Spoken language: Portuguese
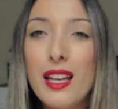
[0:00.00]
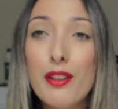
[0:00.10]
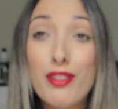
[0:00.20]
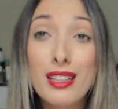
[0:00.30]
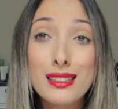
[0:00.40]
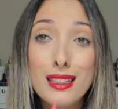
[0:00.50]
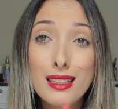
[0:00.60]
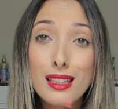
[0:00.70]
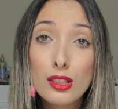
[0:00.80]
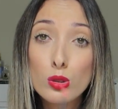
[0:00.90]
ele
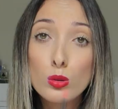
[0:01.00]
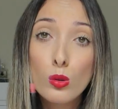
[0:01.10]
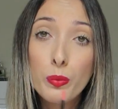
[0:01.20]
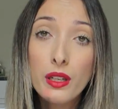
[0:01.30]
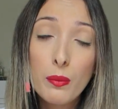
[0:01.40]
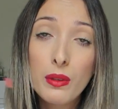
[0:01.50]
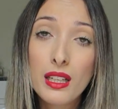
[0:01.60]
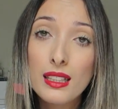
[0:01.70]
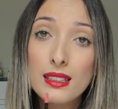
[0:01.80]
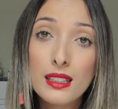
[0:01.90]
facilita super a
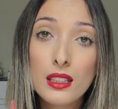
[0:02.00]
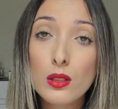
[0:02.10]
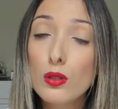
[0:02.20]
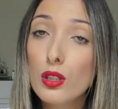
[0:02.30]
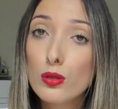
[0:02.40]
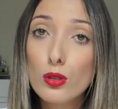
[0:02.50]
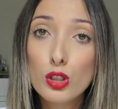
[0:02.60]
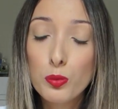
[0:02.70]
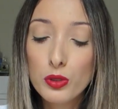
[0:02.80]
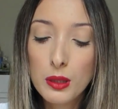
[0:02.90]
aplicação. Eu tô,
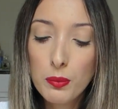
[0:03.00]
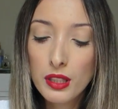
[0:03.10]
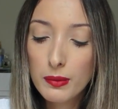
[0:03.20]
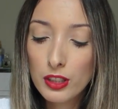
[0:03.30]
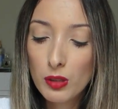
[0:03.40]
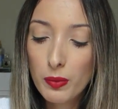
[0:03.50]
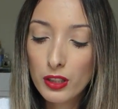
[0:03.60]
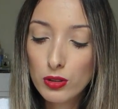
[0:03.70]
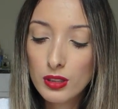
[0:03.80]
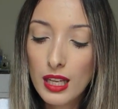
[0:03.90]
tipo, simplesmente
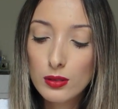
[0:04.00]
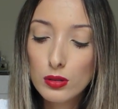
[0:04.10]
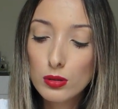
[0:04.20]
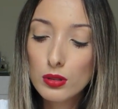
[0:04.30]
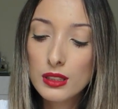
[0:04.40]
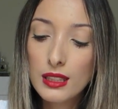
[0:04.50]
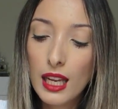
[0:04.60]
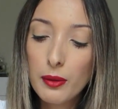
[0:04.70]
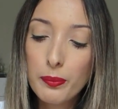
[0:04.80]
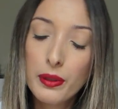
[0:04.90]
apaixonada, uso
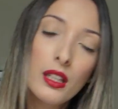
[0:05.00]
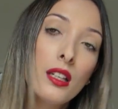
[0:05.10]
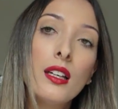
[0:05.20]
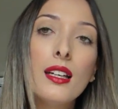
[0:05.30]
sempre.